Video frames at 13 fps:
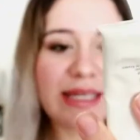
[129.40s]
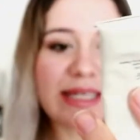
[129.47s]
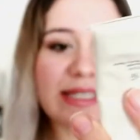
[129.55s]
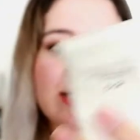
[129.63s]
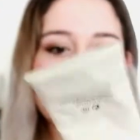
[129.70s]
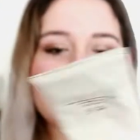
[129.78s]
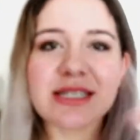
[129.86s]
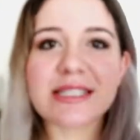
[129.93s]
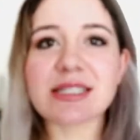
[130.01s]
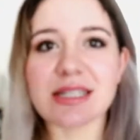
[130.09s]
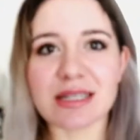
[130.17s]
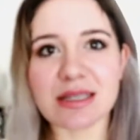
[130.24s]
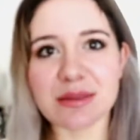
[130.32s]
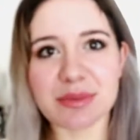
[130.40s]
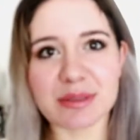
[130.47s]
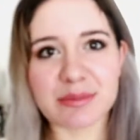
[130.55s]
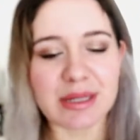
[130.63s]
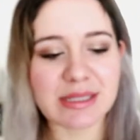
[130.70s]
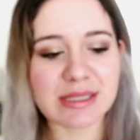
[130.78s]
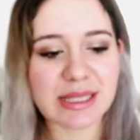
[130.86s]
Yeşil çay içerikli
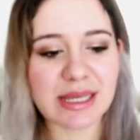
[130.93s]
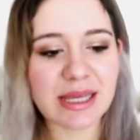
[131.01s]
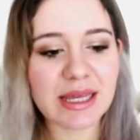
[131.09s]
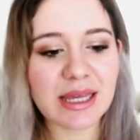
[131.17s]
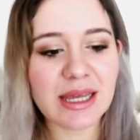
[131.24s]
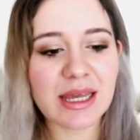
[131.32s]
bir maske.